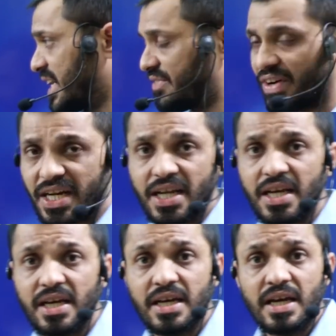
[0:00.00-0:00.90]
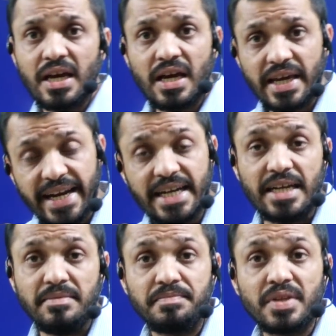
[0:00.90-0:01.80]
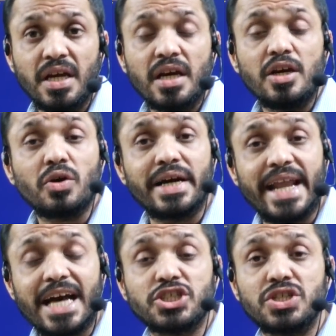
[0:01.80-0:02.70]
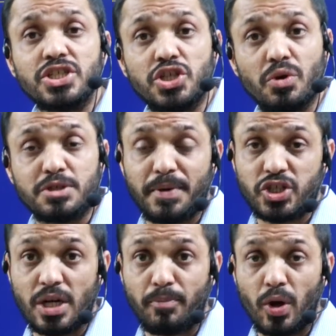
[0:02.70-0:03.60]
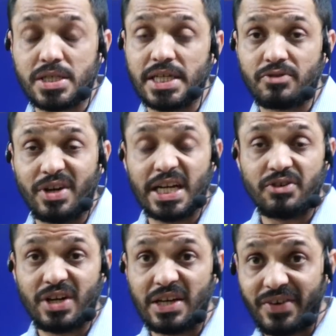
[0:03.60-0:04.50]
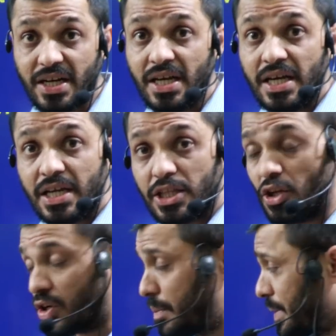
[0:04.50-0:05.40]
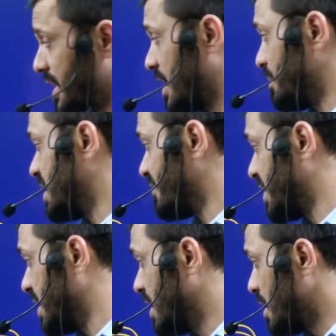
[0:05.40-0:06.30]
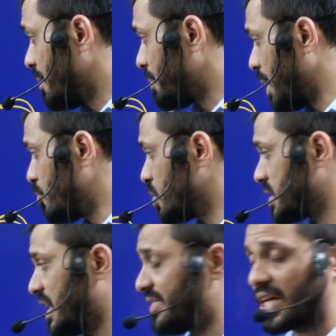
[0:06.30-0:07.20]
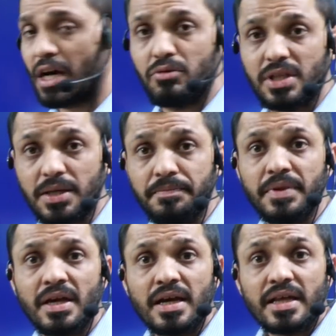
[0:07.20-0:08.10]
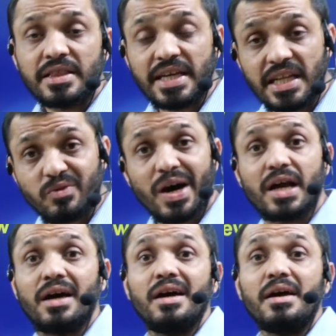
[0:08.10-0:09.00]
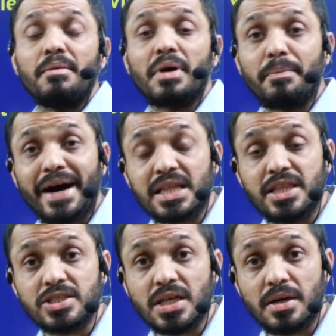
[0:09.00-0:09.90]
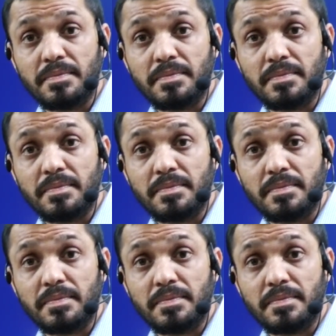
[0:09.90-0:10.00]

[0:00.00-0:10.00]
ట్వంటీ వన్ ఏంటి ఈ యొక్క నేషనల్ జియో స్పెషల్ పాలసీ ట్వంటీ ట్వంటీ వన్ దీని యొక్క ప్రధానమైనటువంటి ప్రాముఖ్యత ఏ విధంగా ఉంది దీని ద్వారా మన భారతదేశ